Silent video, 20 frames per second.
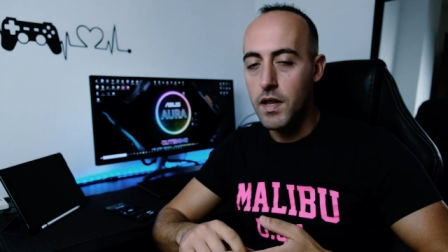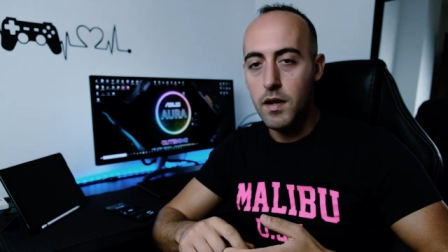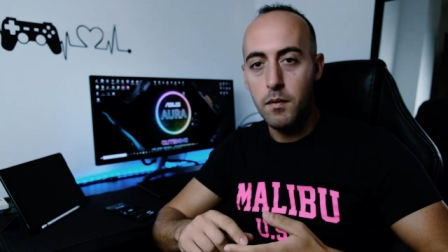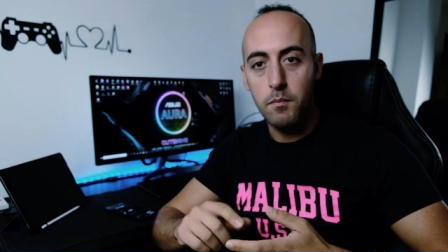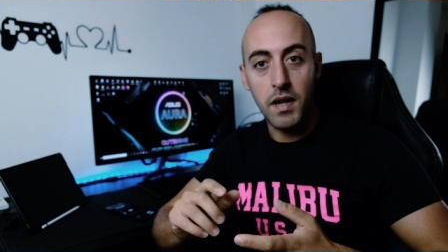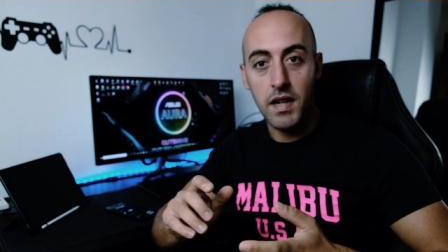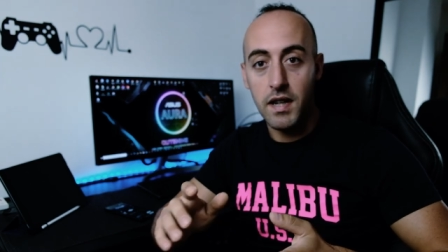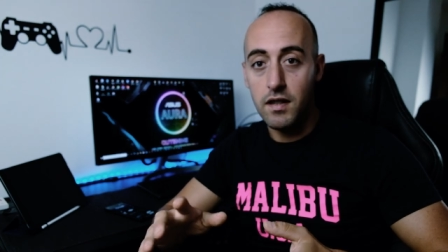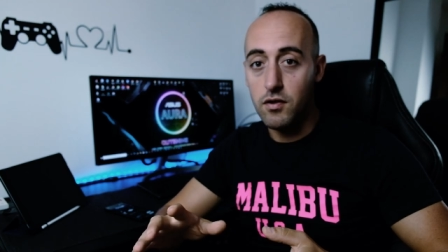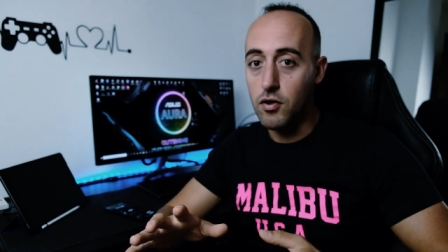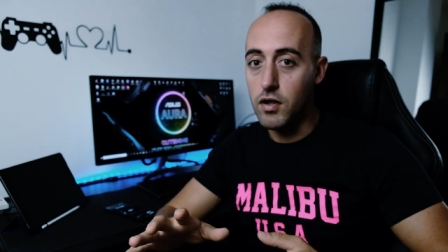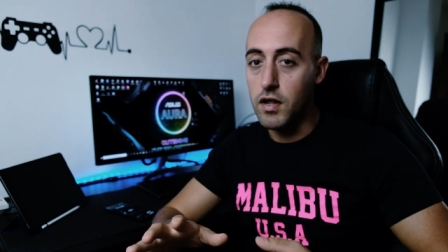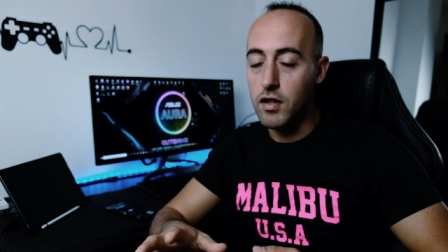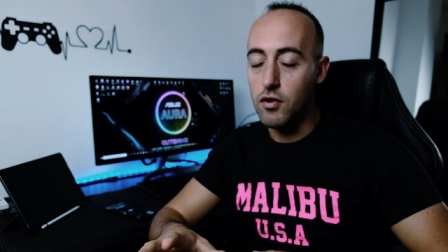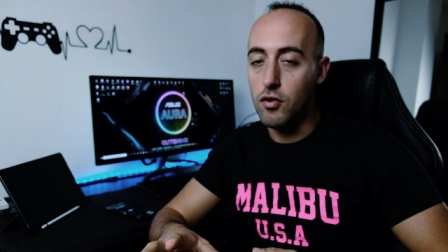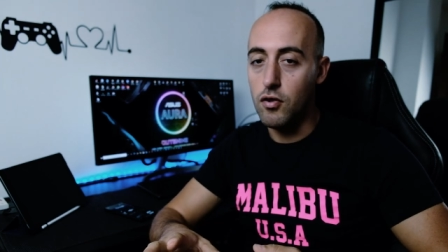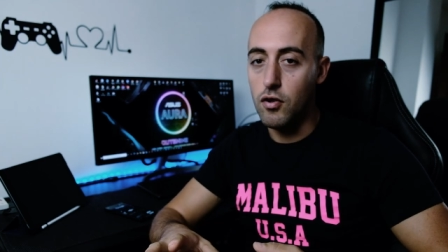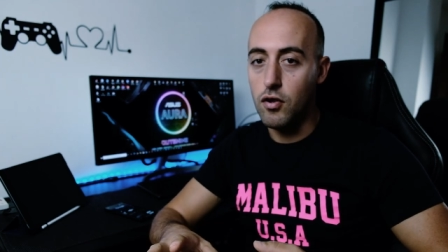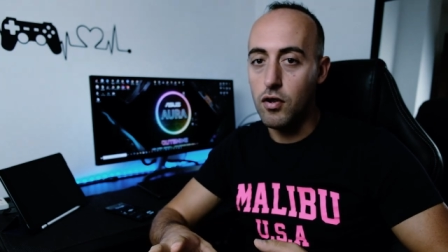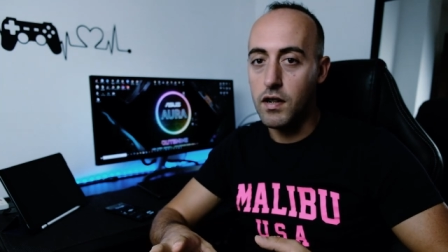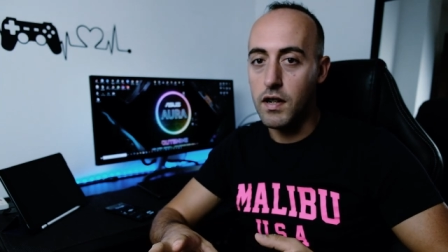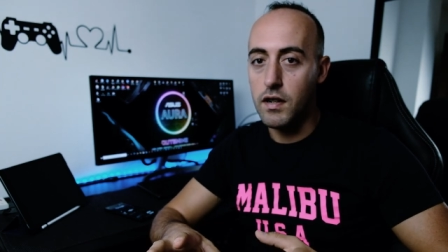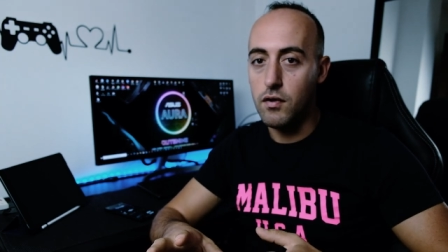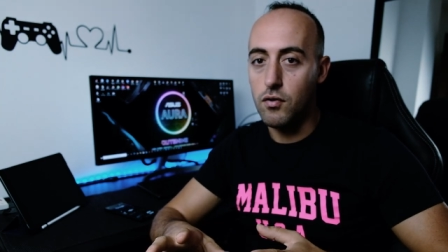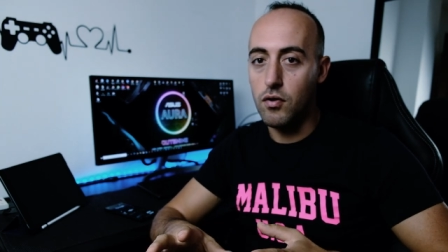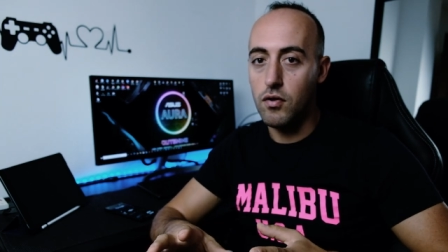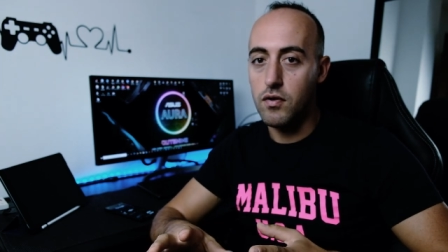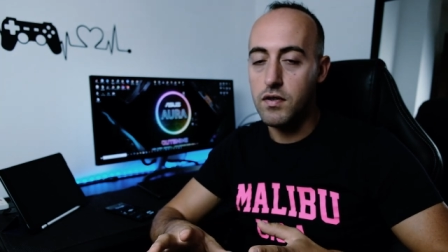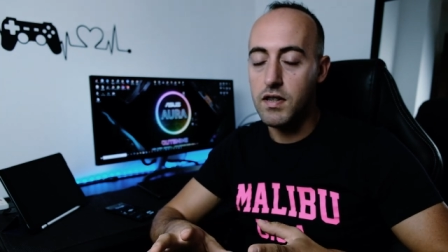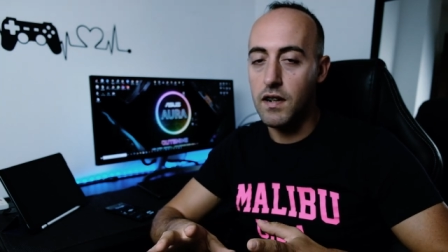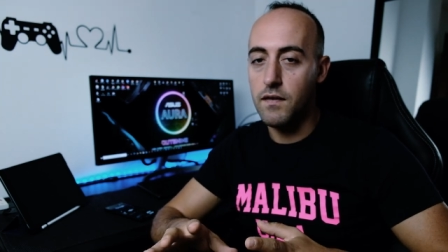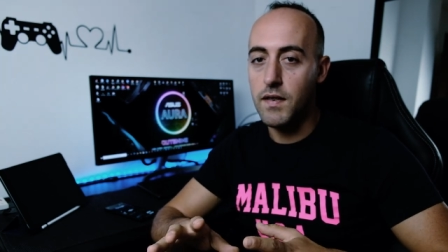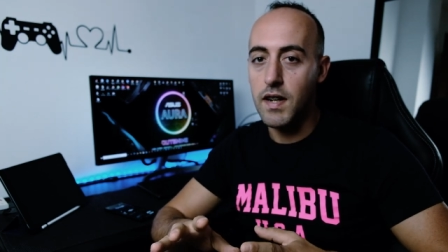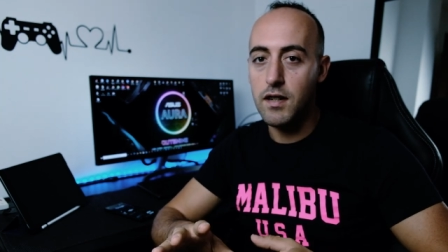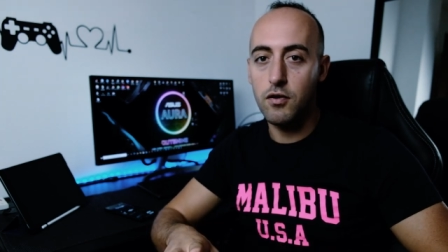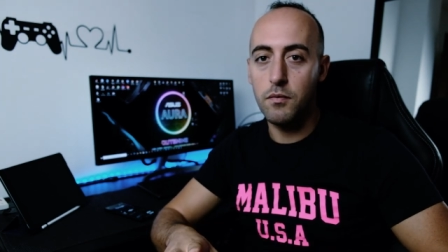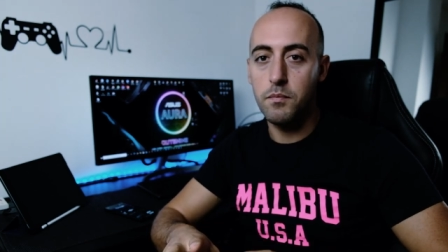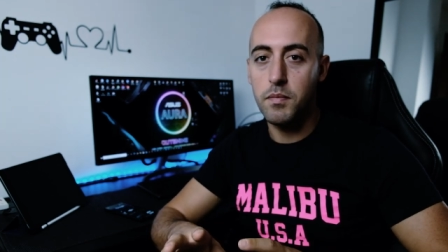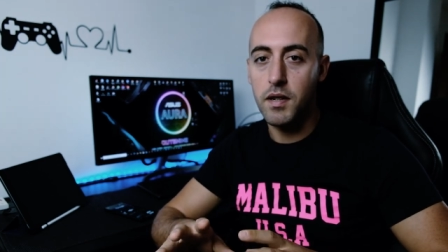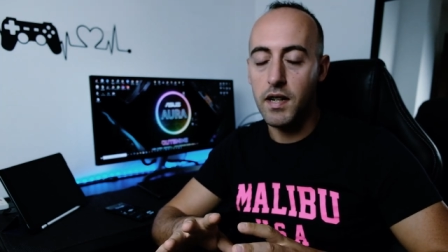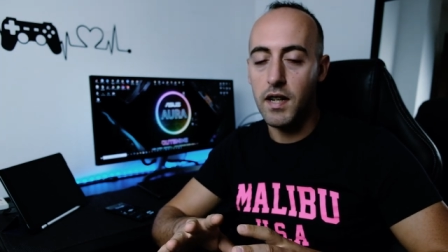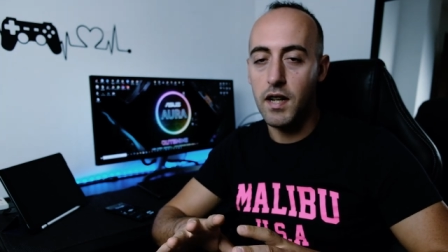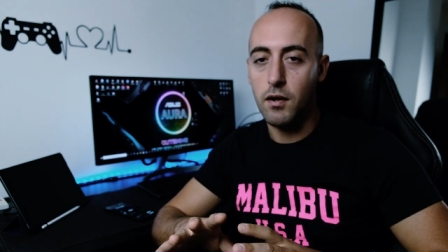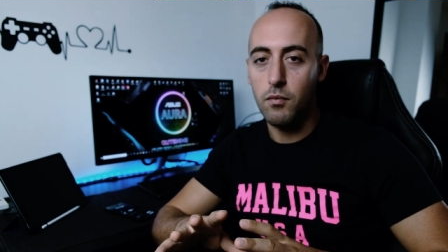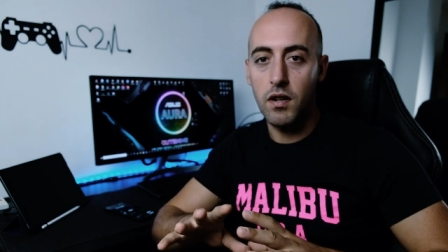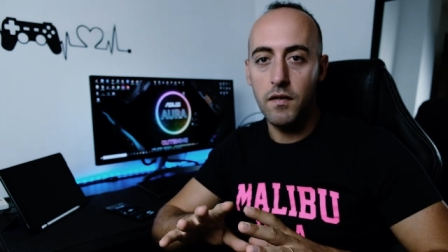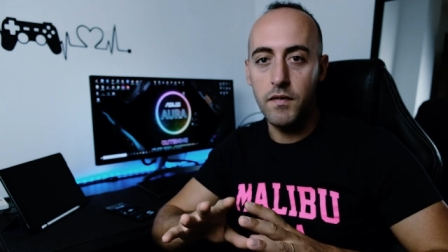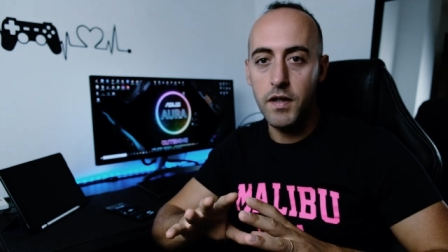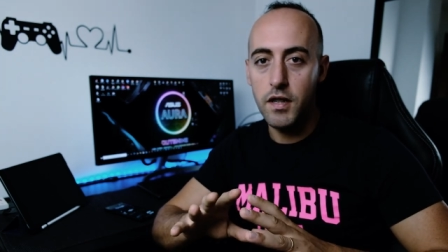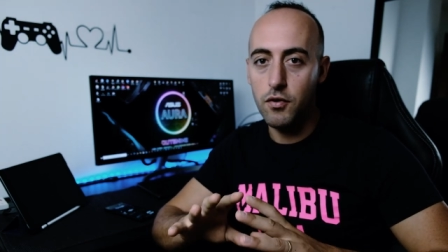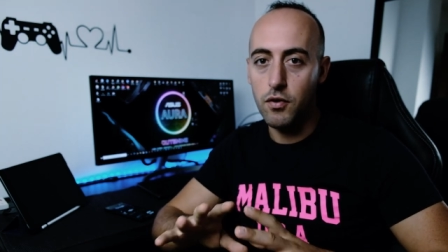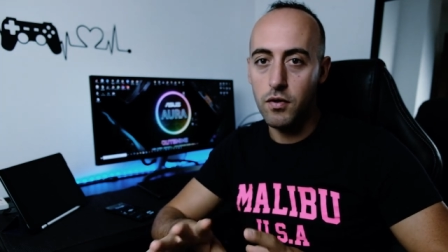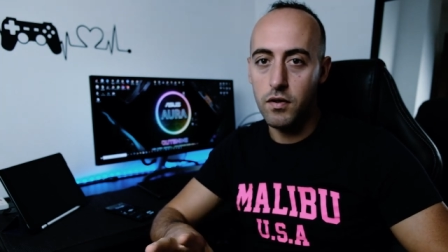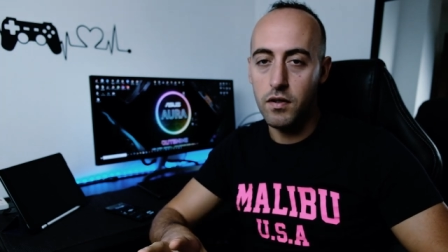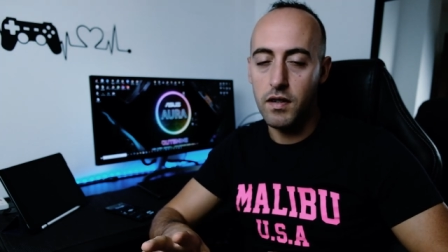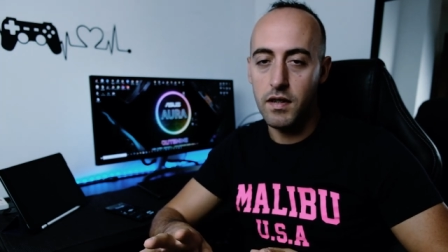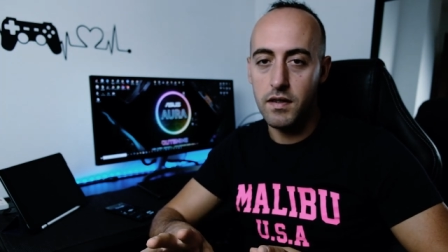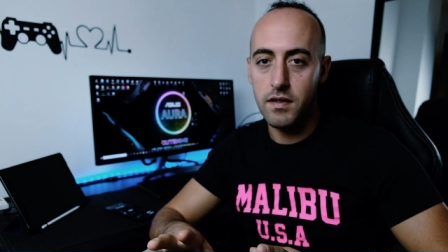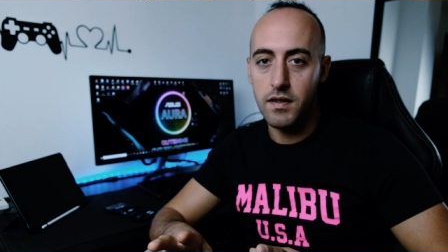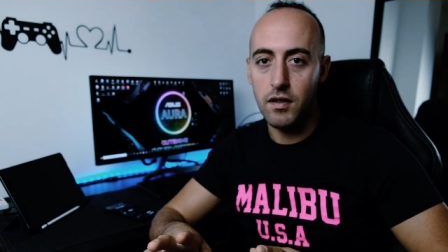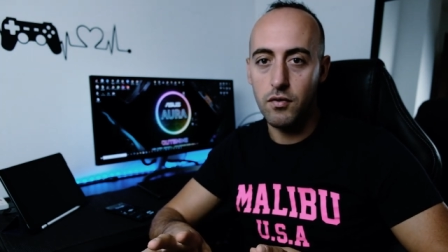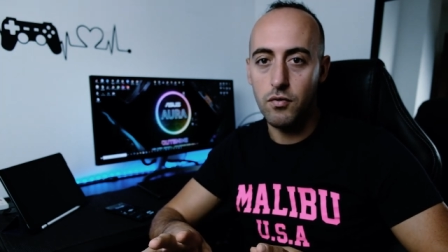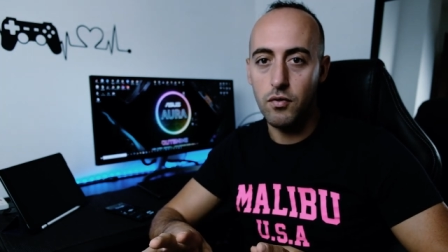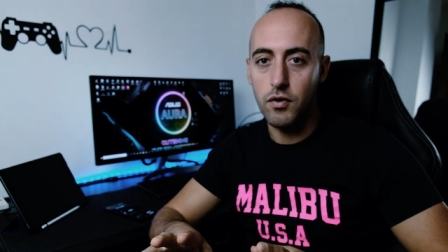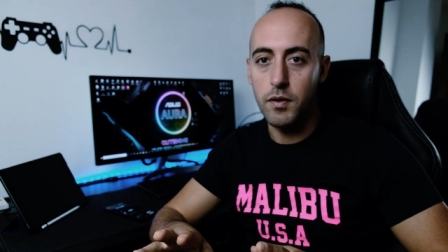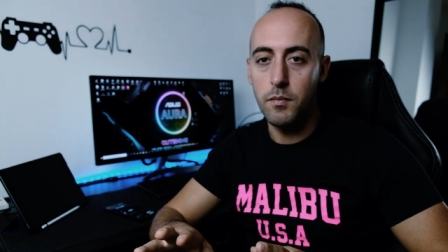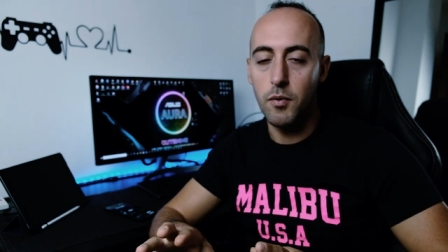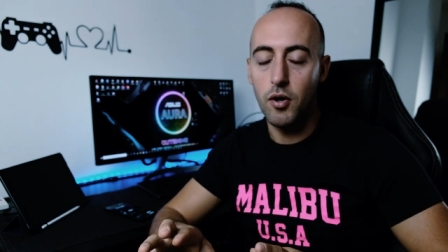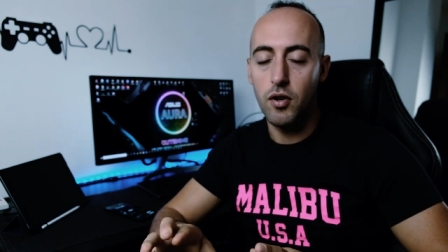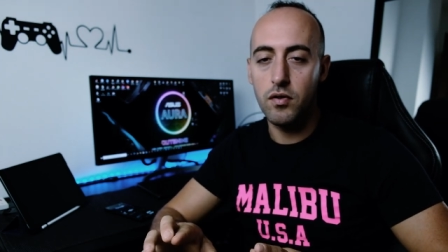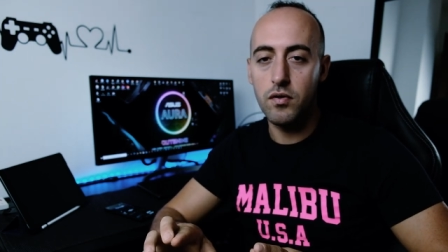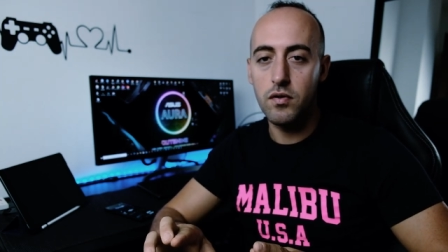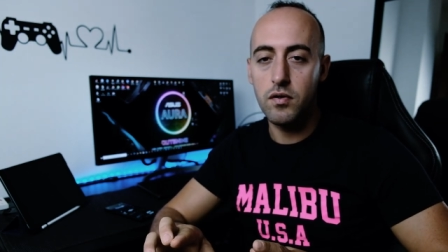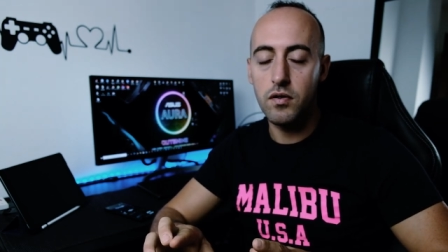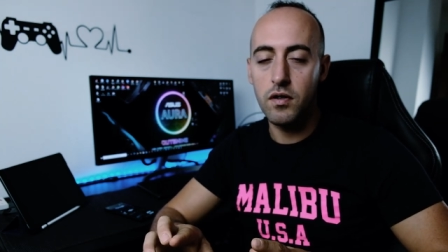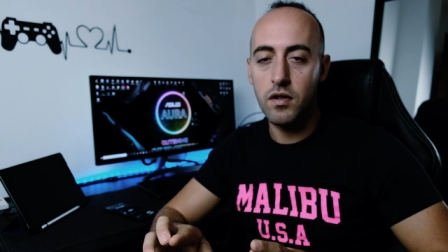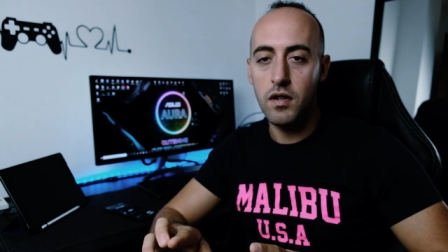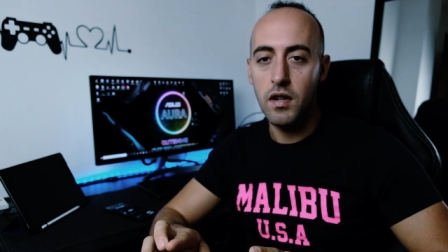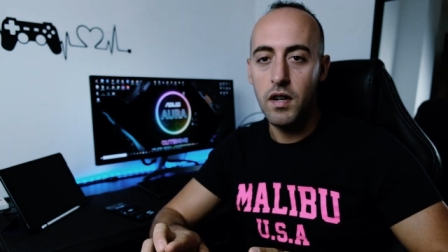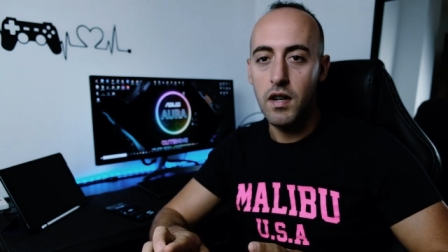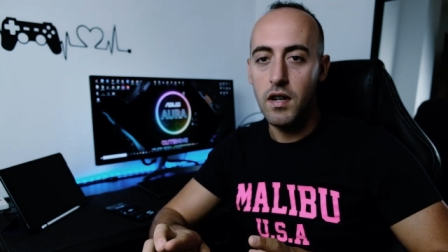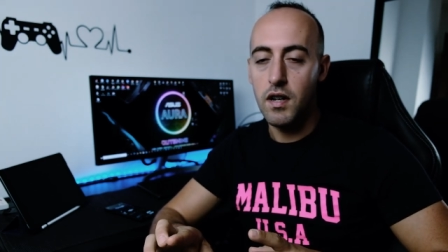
Peccato che non, lo, che non l'ho salvato perché quel video è stato rimosso